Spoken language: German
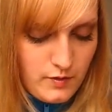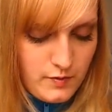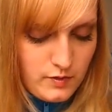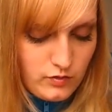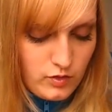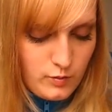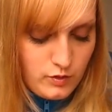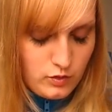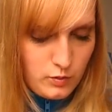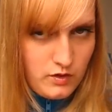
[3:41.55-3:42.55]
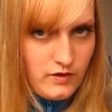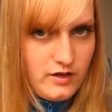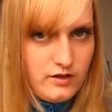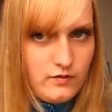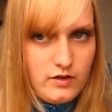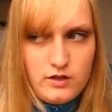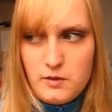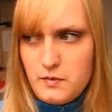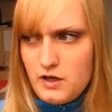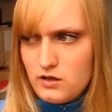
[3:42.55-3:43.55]
Aber ich freue mich drüber, weil ich es irgendwie sehr
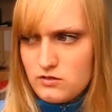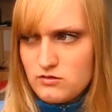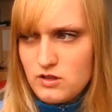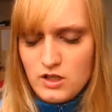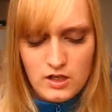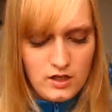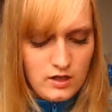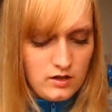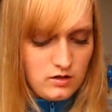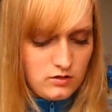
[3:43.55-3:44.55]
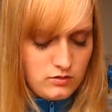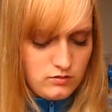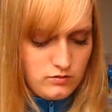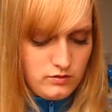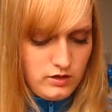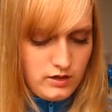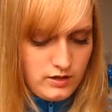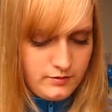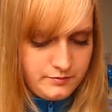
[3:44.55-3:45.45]
mag. Ja.